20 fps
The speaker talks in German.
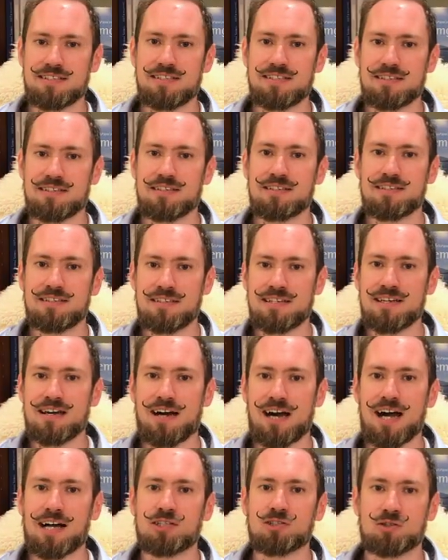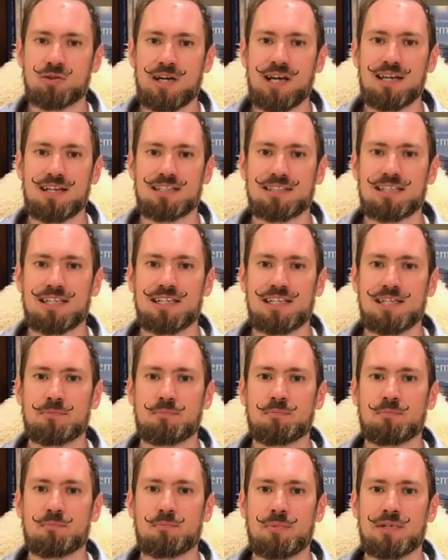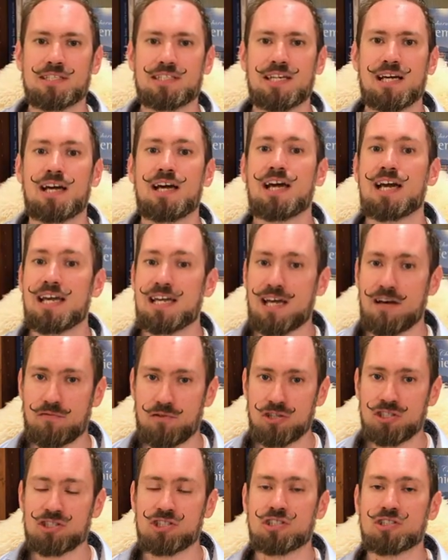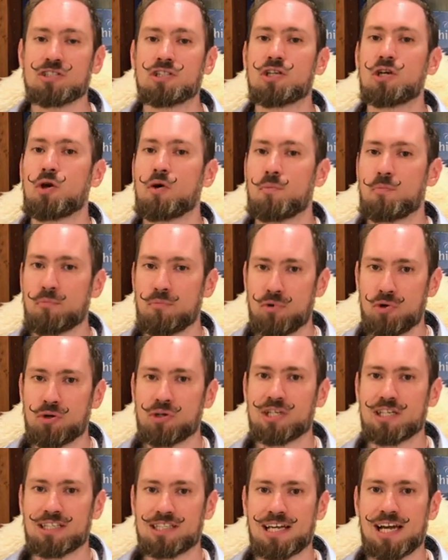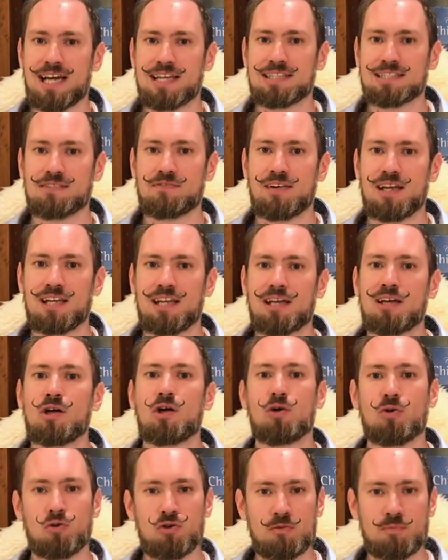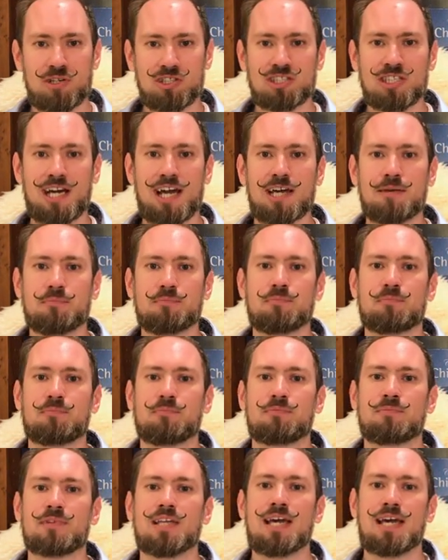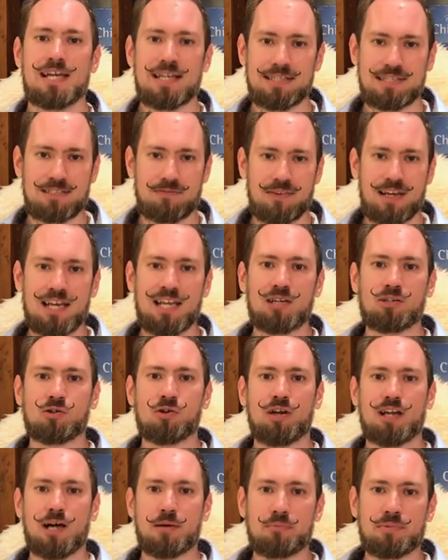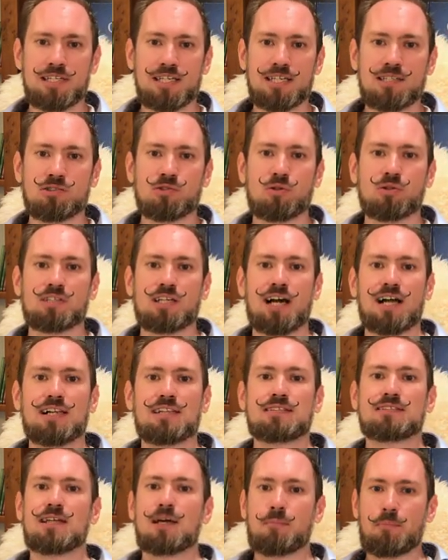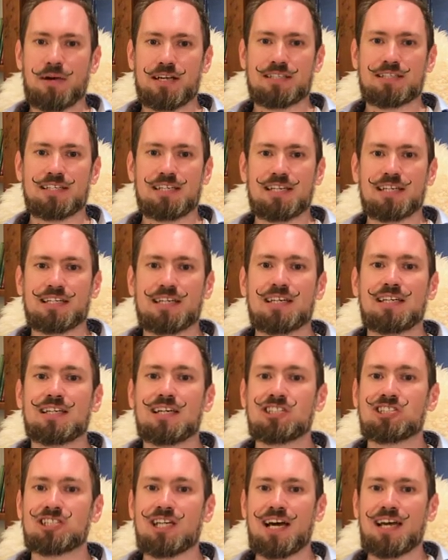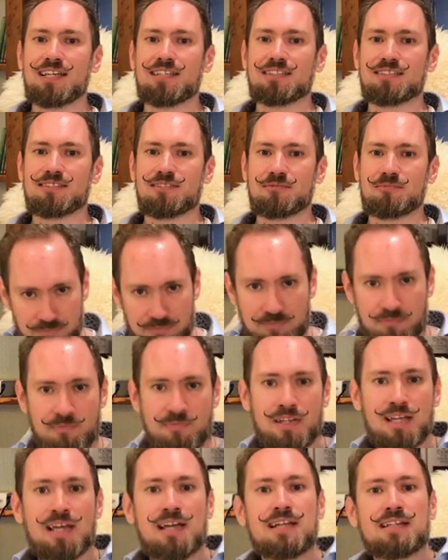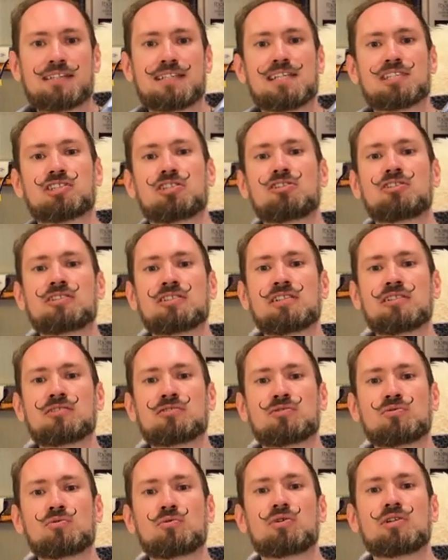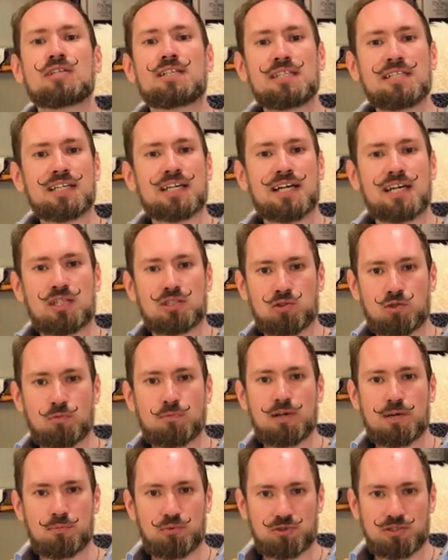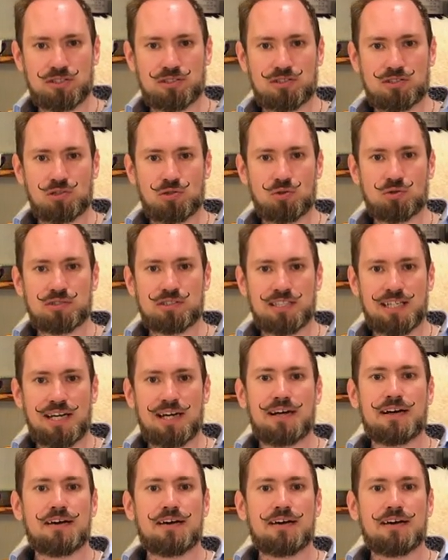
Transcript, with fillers: Sie Ihr aktuelles Leben mit der erwünschten Möglichkeitswelle überschreiben. Die Welle kollabiert und als Materie erscheint. Der Schlüssel zu ihrer Superposition, der